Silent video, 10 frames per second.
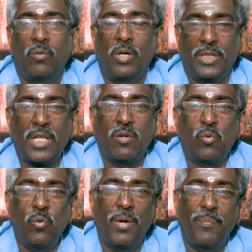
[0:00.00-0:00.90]
உங்களுக்கு தெரியும்
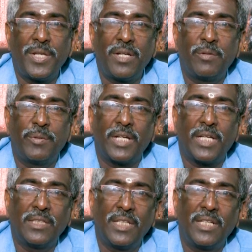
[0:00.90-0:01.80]
கூழ அப்படி இருக்க
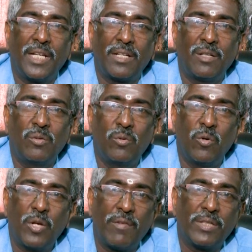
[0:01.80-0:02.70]
வேண்டாம் அந்த நிலைக்கு
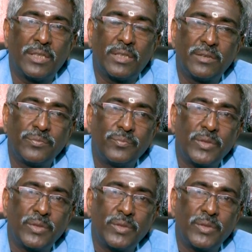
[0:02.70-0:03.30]
ஓனை வந்துட்டது